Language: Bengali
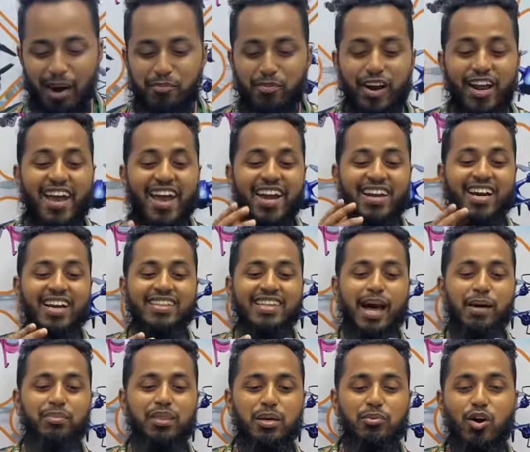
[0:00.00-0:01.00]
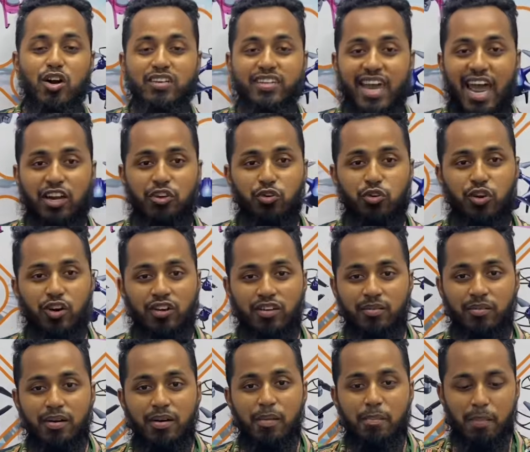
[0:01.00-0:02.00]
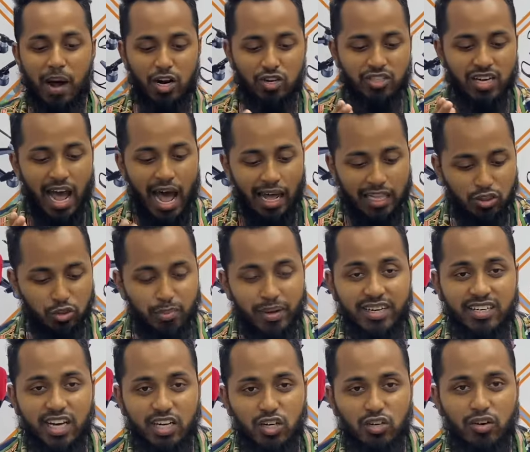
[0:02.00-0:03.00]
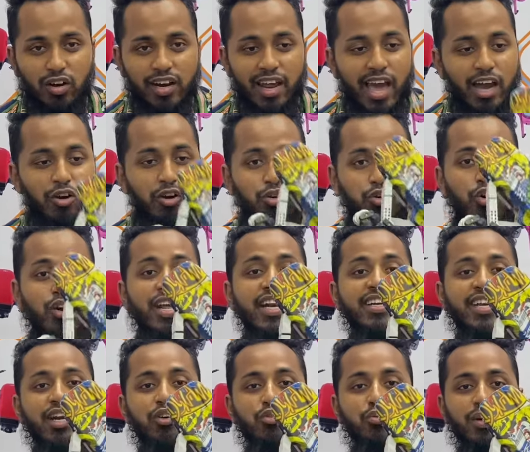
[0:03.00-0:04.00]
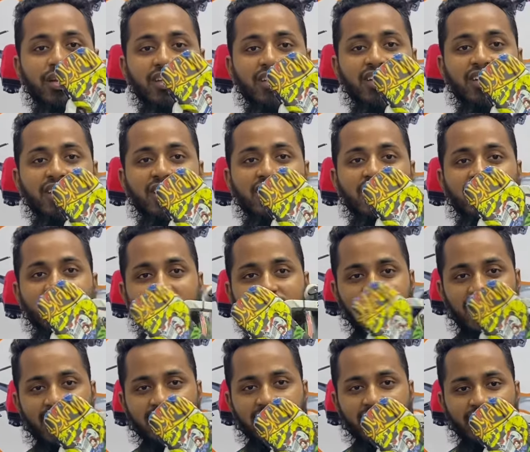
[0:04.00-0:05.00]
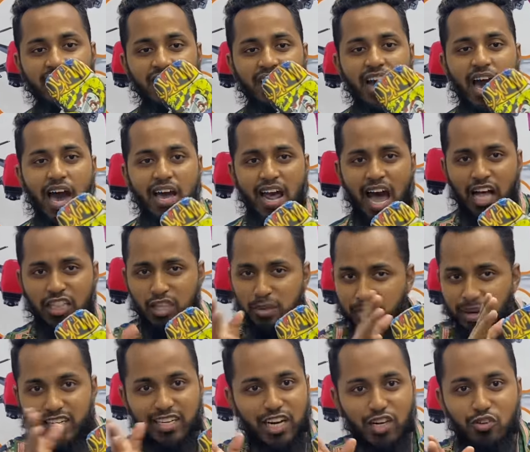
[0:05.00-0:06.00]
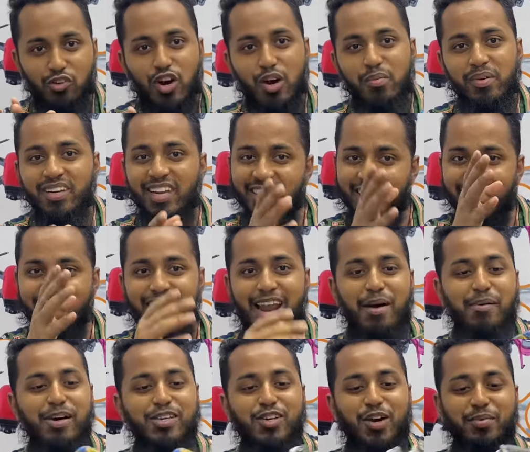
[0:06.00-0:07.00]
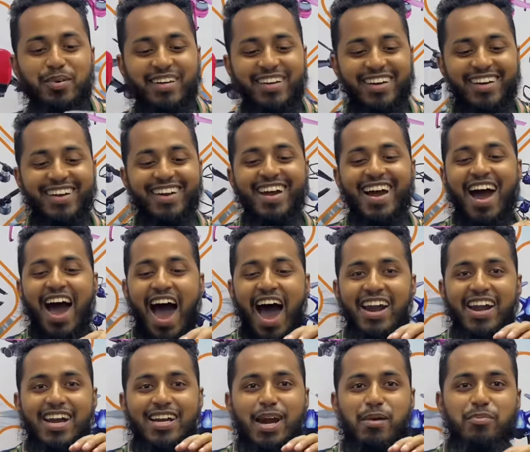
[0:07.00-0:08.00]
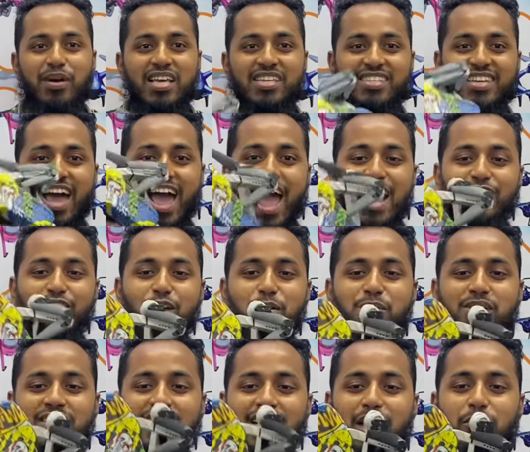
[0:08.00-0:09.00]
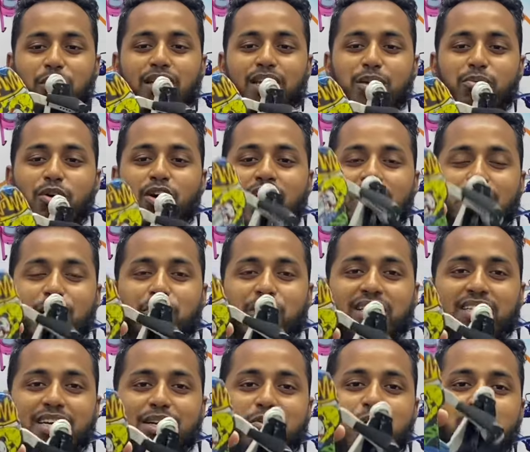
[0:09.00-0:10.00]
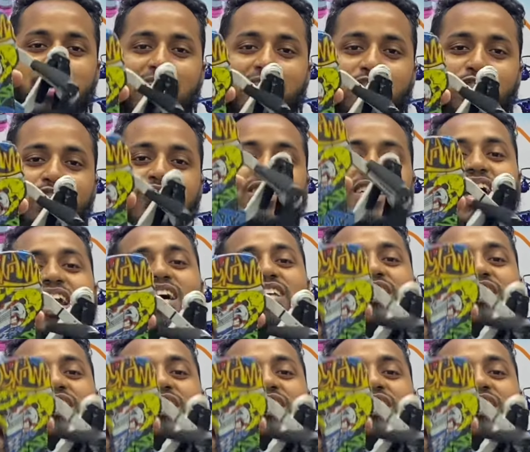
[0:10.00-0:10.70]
তারপরে এটার দাম দিব ট্যাটু ড্রোন মানুষের হাতু পায়ে ট্যাটু করে এখন ড্রোনের ট্যাটু ভাই আচ্ছা, ঠিক আছে আর হাতু পায়ে ট্যাটু করবেন না তারা নামাজ হবে না আর এটার প্রাইসটা একদম রিজনেবল নিব এটার প্রাইসটা নিব মাত্র চার